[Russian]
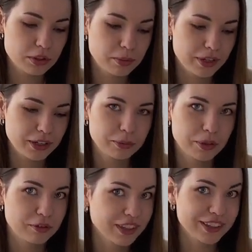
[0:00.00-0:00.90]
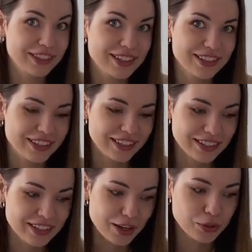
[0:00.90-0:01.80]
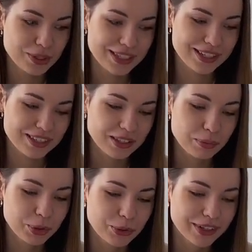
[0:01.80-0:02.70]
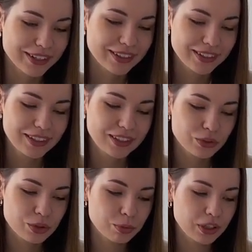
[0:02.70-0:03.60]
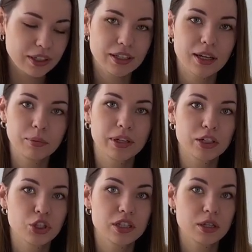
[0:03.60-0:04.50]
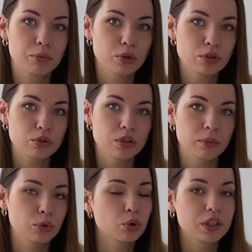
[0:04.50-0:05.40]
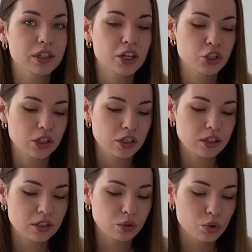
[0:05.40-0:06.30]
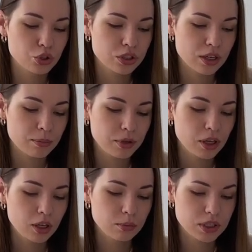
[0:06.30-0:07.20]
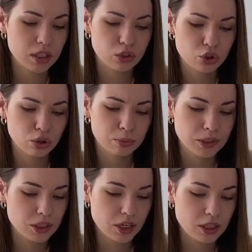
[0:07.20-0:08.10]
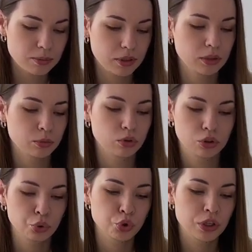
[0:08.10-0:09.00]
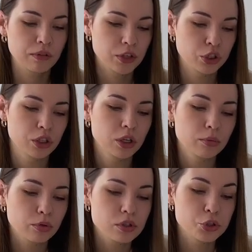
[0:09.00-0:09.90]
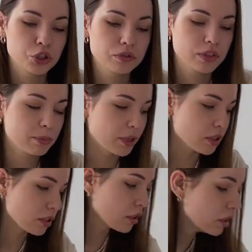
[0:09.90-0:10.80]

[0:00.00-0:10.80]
забирает Не постоянно это... Я сразу заказала много. Ну, тем более я ими каждый день пользуюсь, там тоник даже нанести тот же самый, постоянно что-то протереть, поэтому это нужная вещь, пусть лежит в запасах.